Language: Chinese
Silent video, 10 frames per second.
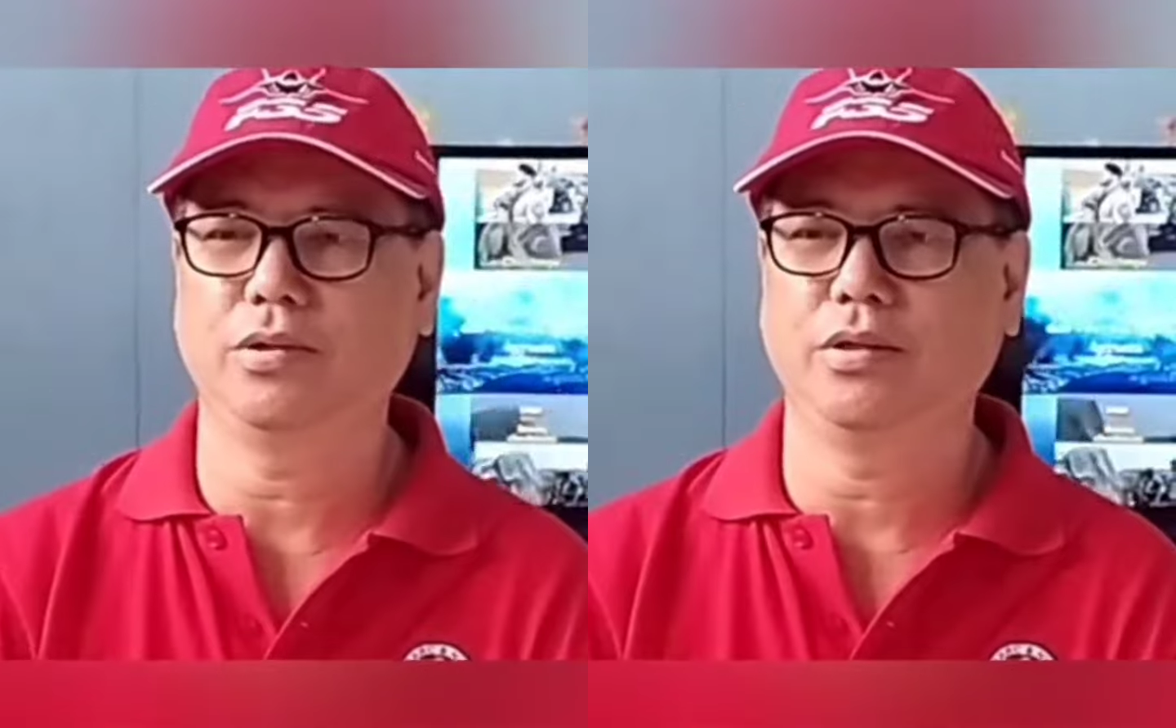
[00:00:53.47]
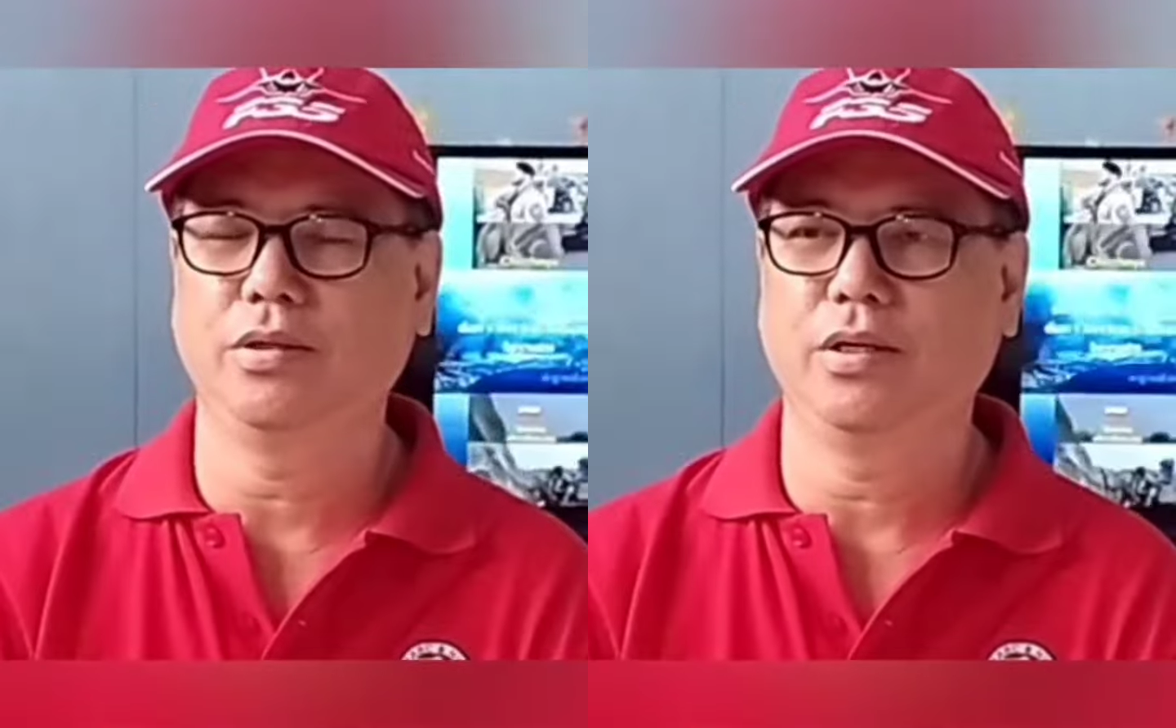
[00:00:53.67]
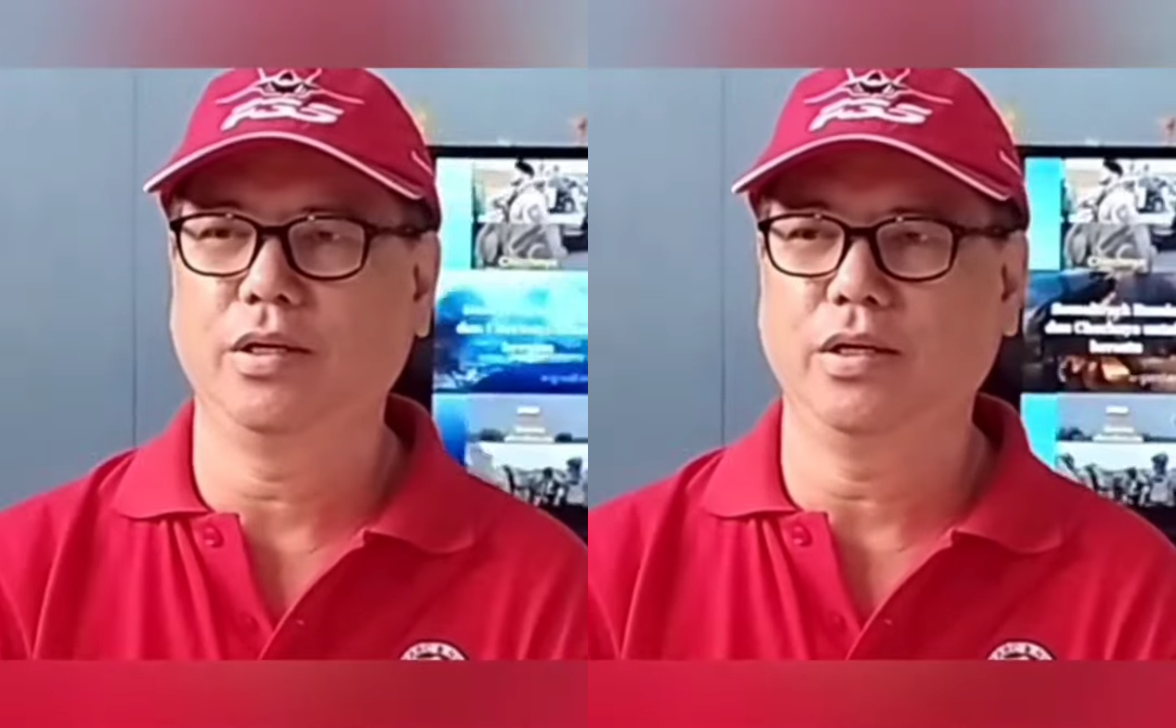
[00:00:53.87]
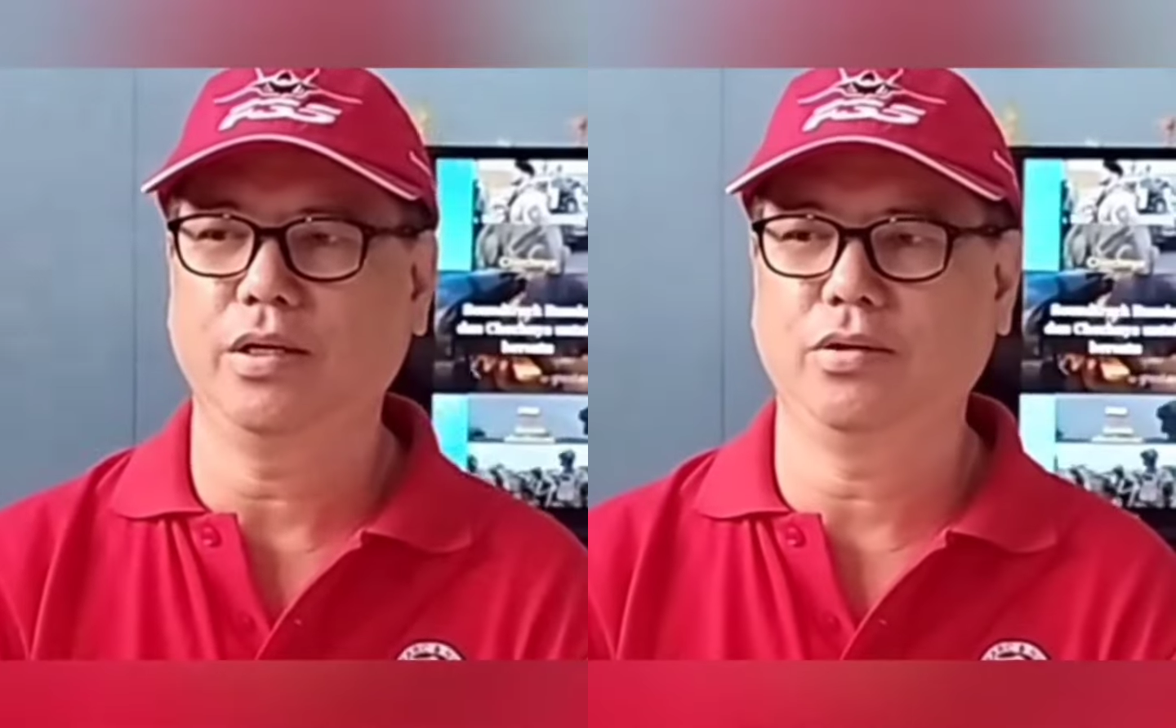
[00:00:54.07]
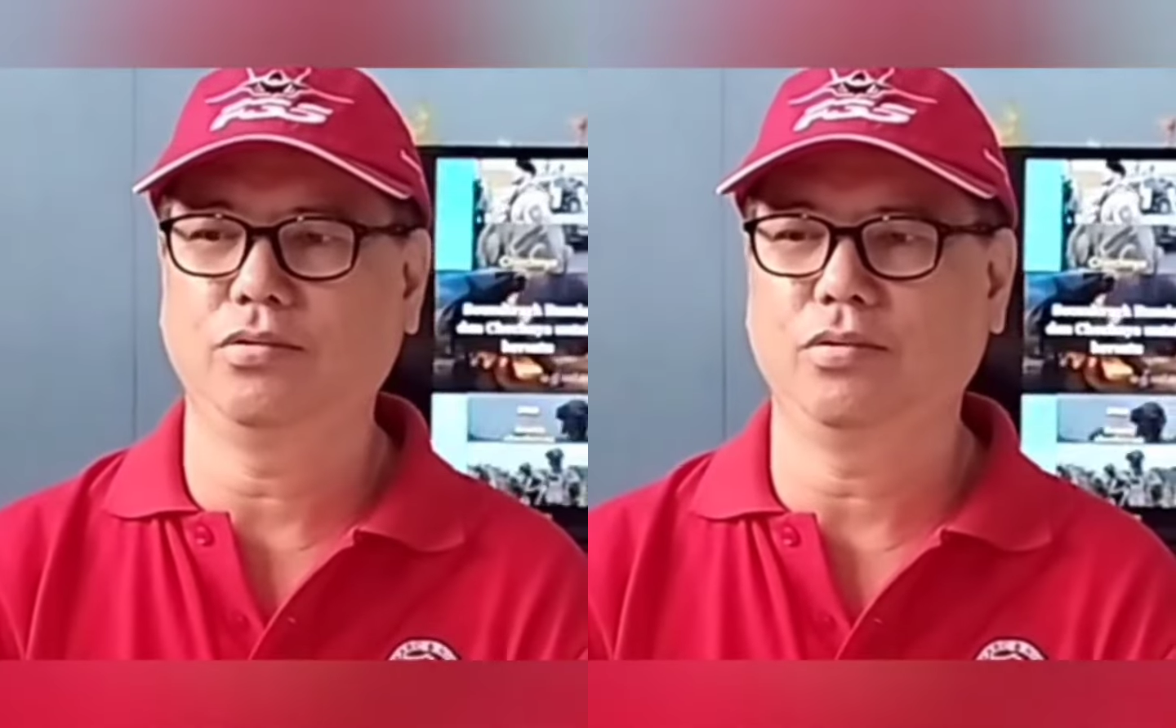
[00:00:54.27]
住宅区
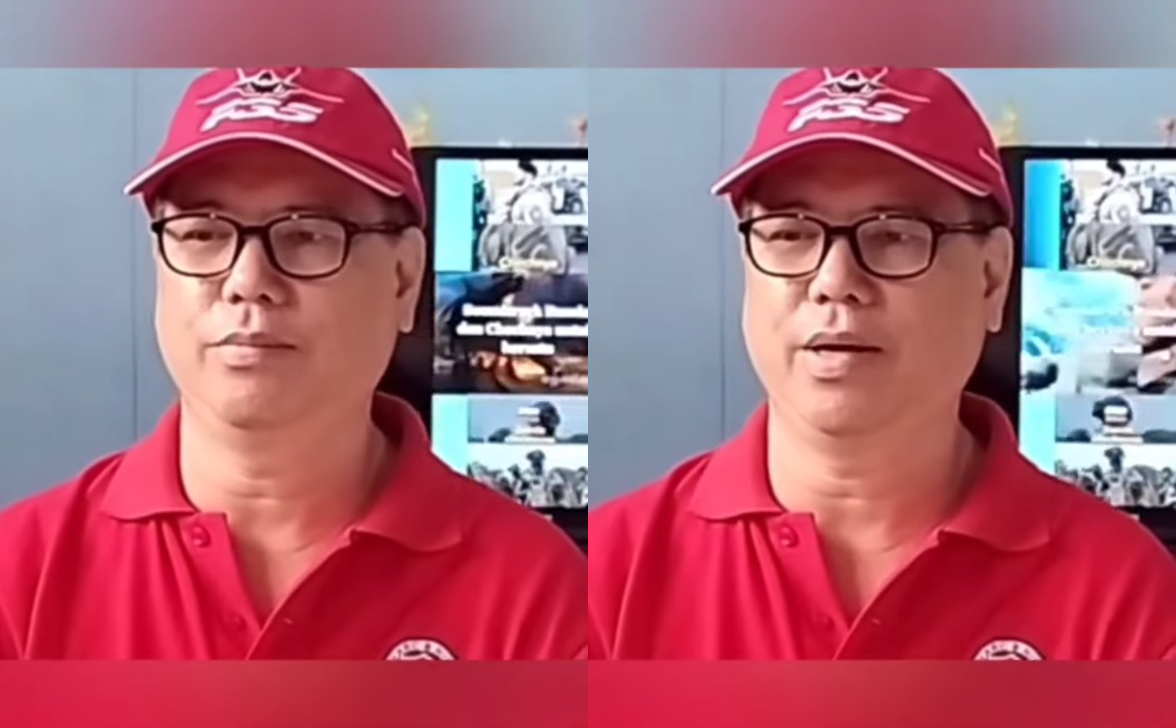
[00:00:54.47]
占了